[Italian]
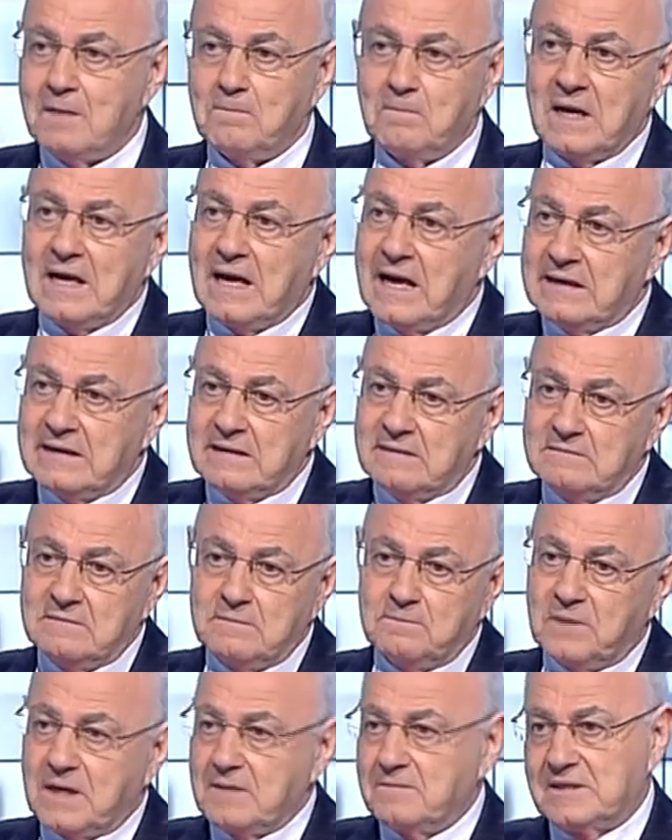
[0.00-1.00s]
magari
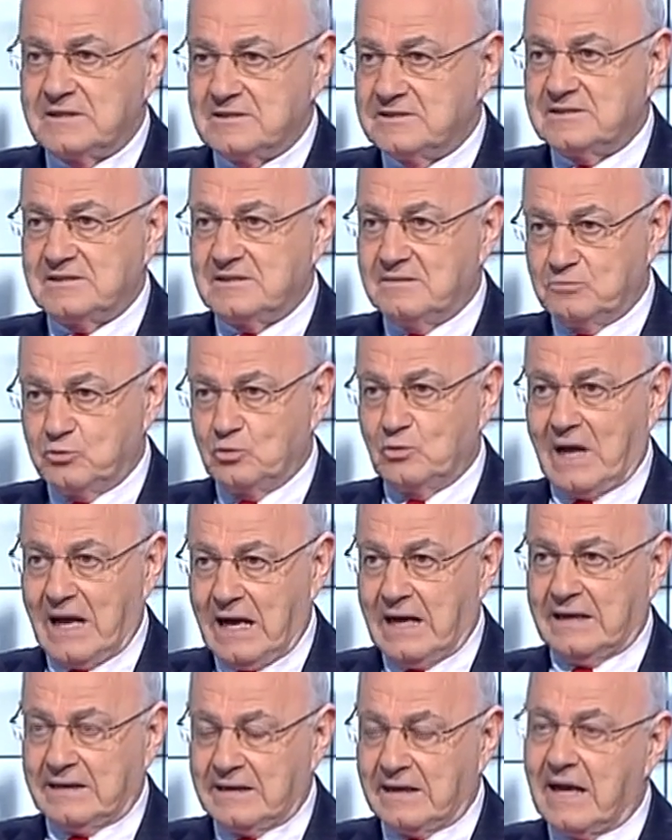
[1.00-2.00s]
prima di
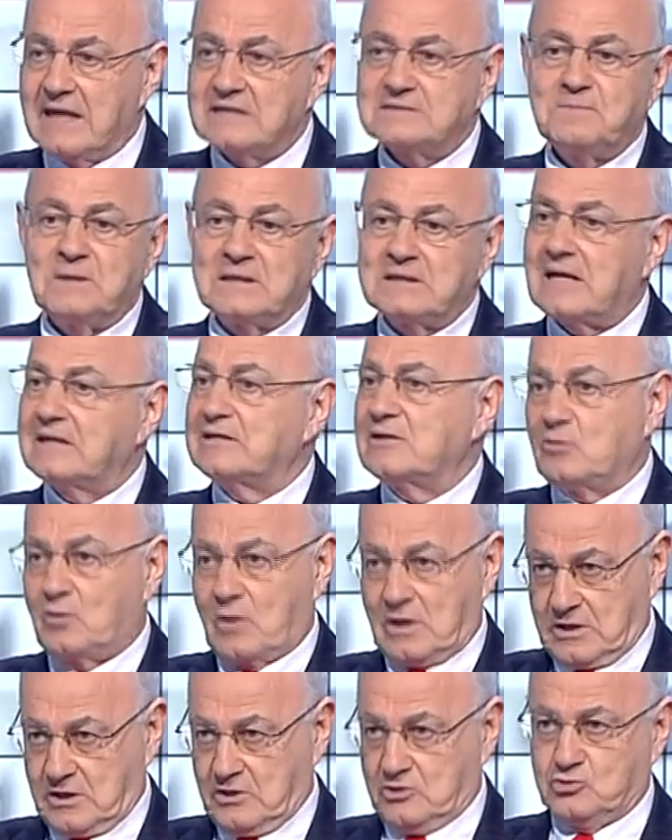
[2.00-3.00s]
stipulare, aspettate
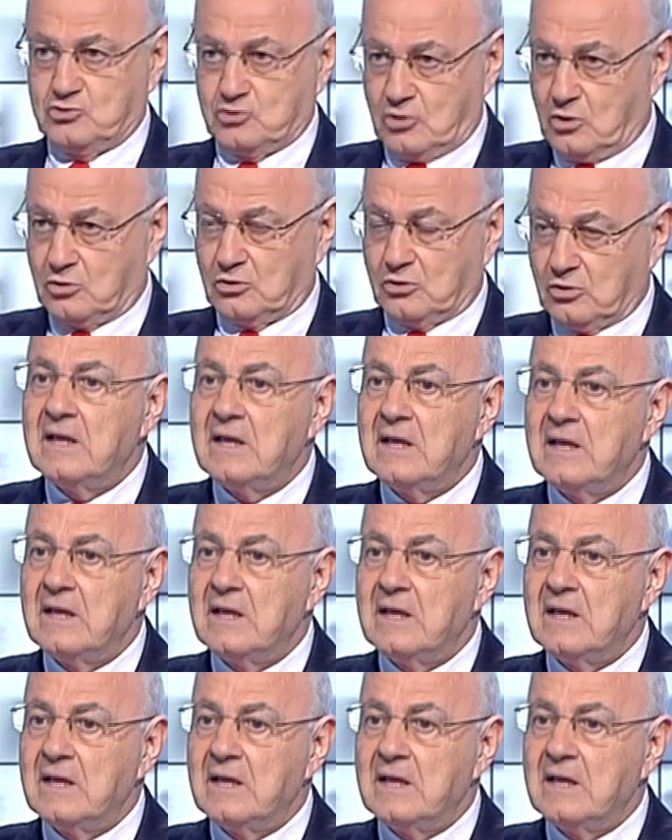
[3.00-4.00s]
qualche
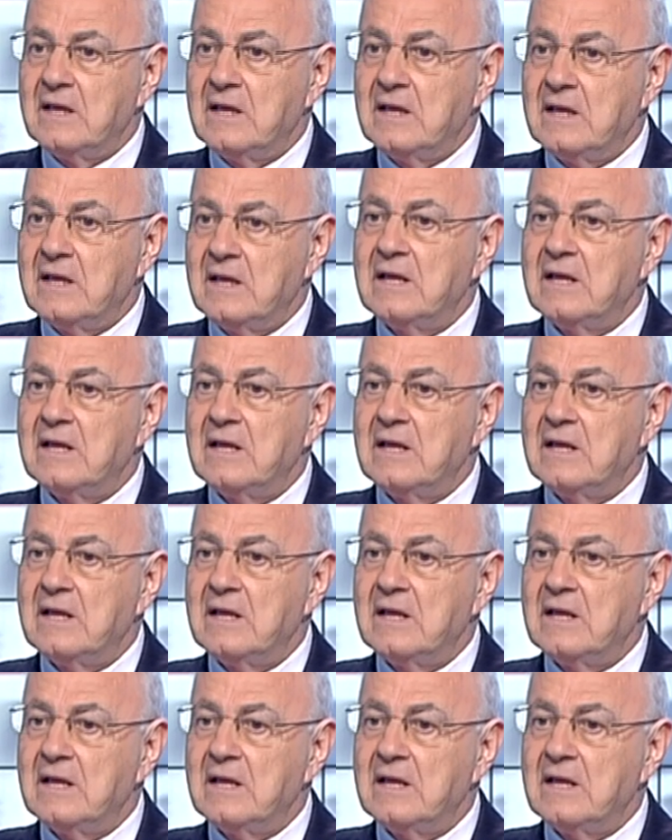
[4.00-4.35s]
giorno,